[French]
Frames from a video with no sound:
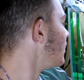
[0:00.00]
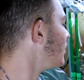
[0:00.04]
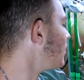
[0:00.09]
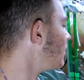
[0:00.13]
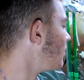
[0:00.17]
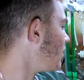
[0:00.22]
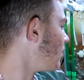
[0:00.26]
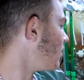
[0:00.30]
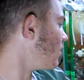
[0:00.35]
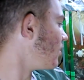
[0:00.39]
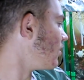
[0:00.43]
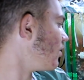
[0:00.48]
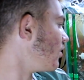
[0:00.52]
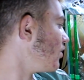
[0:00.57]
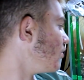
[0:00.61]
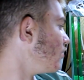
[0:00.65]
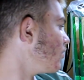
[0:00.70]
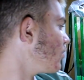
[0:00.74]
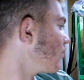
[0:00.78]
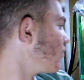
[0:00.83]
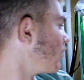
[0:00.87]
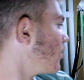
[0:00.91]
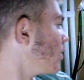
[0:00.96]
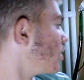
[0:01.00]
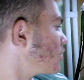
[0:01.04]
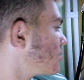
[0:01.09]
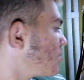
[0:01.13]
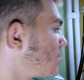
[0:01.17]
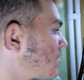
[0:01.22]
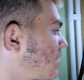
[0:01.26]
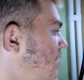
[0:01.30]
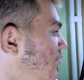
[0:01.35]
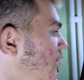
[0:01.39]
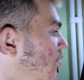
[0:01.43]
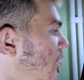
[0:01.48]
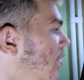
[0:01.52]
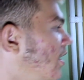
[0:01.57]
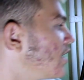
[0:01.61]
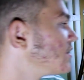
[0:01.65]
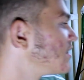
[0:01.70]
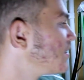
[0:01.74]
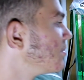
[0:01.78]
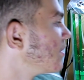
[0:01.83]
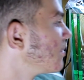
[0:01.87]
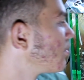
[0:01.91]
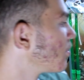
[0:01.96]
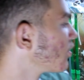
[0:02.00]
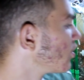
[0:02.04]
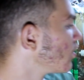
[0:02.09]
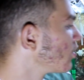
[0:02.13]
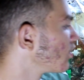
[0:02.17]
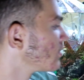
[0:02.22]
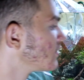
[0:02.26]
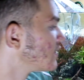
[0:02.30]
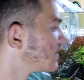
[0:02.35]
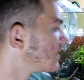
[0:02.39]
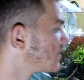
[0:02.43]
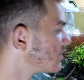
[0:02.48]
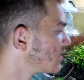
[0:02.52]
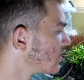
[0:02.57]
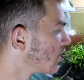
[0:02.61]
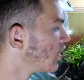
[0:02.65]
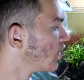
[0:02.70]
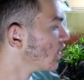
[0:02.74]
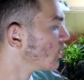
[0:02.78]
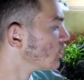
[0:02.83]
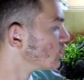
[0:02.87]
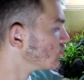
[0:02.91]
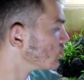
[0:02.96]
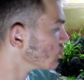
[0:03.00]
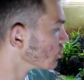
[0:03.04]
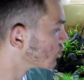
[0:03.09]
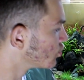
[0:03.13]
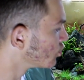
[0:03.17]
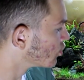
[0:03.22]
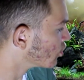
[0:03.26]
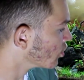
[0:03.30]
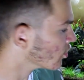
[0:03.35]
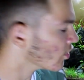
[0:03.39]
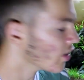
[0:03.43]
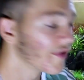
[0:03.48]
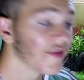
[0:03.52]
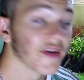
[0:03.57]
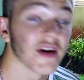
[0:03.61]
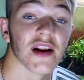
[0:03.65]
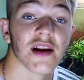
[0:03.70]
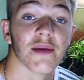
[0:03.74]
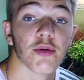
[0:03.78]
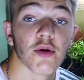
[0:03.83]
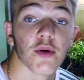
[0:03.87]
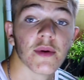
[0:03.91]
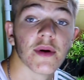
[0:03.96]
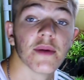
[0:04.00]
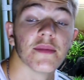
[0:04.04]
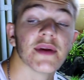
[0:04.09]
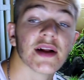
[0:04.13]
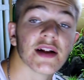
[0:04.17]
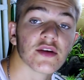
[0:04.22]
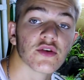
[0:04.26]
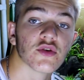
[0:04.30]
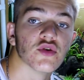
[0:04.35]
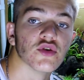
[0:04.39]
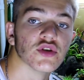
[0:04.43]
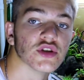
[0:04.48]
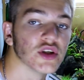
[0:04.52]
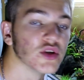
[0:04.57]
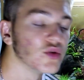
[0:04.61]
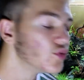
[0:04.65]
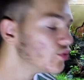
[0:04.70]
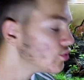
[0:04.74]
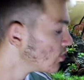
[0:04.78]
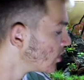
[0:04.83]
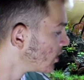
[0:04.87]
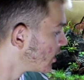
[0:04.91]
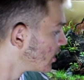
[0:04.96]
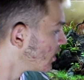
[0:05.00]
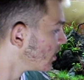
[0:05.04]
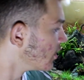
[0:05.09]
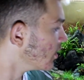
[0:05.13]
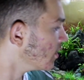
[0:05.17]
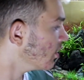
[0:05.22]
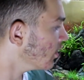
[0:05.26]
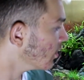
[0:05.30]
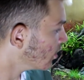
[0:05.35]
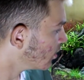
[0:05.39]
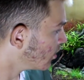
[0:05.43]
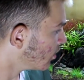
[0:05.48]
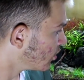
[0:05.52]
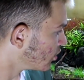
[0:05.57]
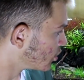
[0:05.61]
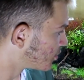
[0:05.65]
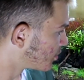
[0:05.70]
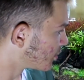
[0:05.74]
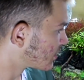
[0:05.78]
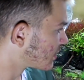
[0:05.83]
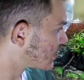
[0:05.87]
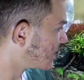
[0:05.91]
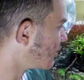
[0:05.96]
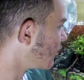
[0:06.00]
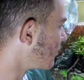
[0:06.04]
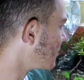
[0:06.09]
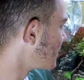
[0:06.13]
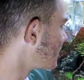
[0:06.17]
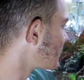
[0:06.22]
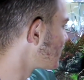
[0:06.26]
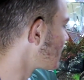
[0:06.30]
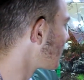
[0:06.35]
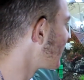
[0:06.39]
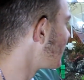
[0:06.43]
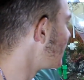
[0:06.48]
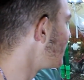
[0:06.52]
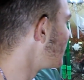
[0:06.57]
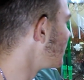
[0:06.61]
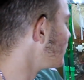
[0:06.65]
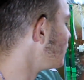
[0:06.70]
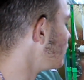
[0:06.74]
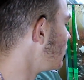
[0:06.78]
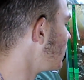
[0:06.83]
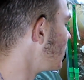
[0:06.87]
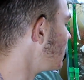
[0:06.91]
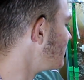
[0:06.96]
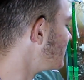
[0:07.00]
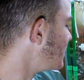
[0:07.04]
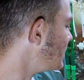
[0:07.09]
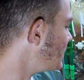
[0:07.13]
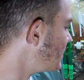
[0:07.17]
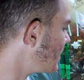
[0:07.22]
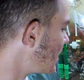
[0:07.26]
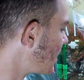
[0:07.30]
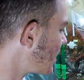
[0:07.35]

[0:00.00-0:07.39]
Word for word: Euh, donc voilà, je pense qu'ils vont assez bien prendre la aises. Surtout qu'avec les problèmes d'aide que j'ai eu euh, je pense qu'ils vont bien se régaler avec toutes les petites